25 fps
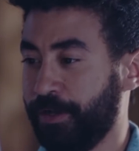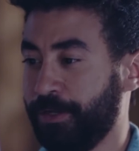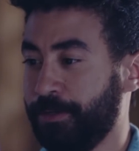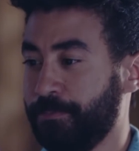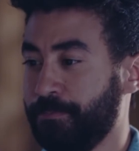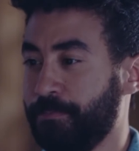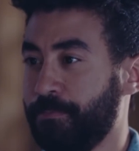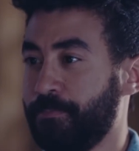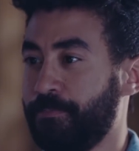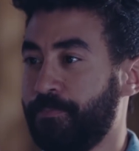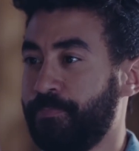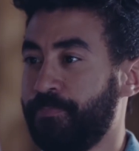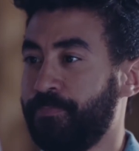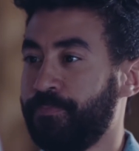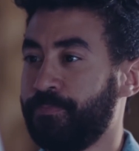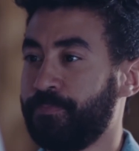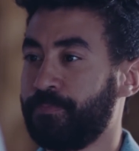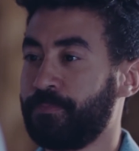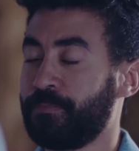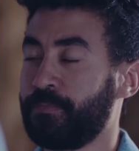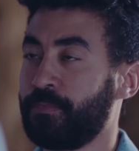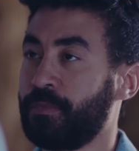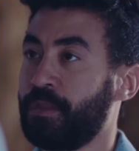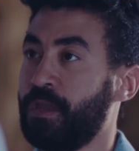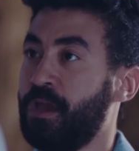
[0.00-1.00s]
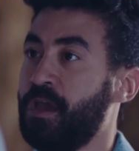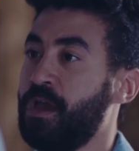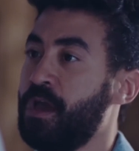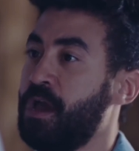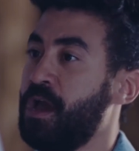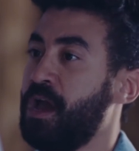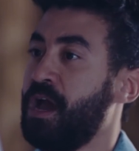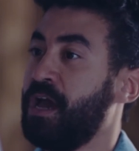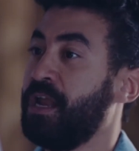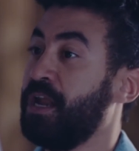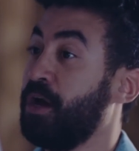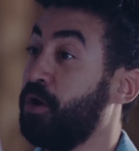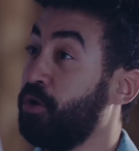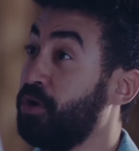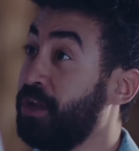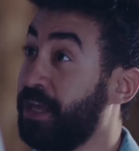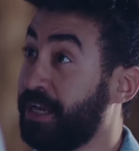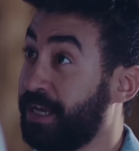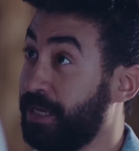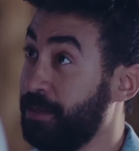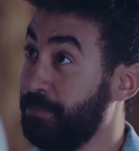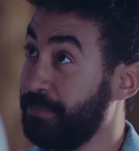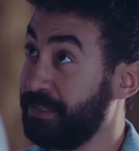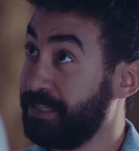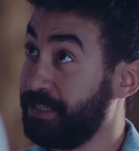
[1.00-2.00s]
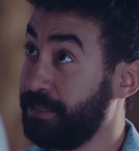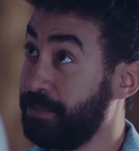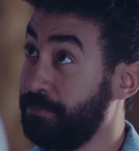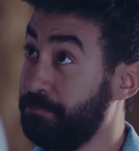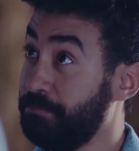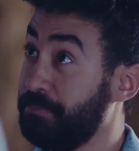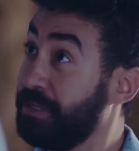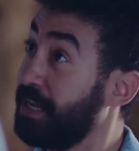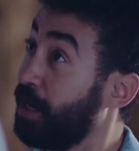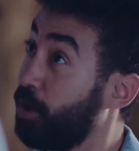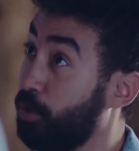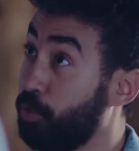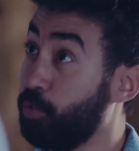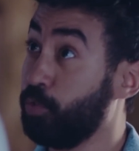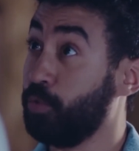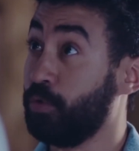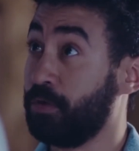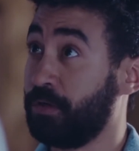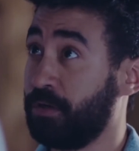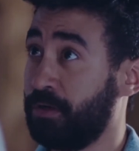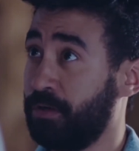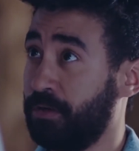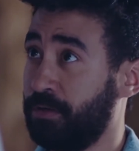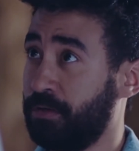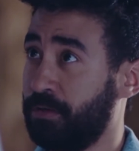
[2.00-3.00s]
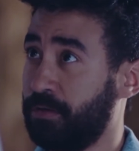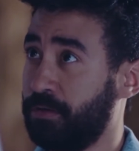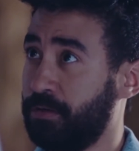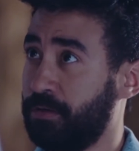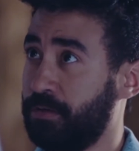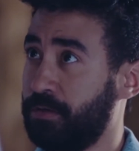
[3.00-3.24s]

يا رحيم انا هقول لك كلمتين من اخوك